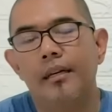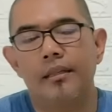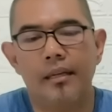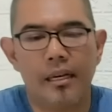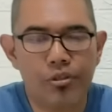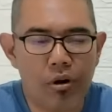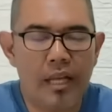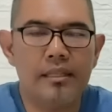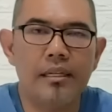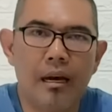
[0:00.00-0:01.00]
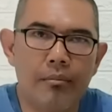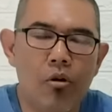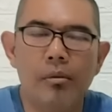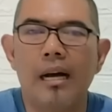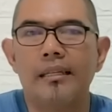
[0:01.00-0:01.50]
Ketika sholat tidak mau
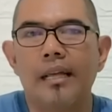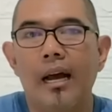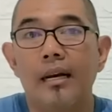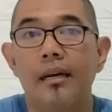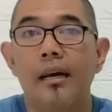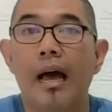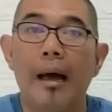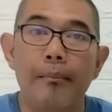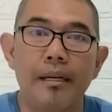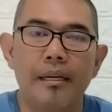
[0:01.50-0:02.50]
mengatakan amin.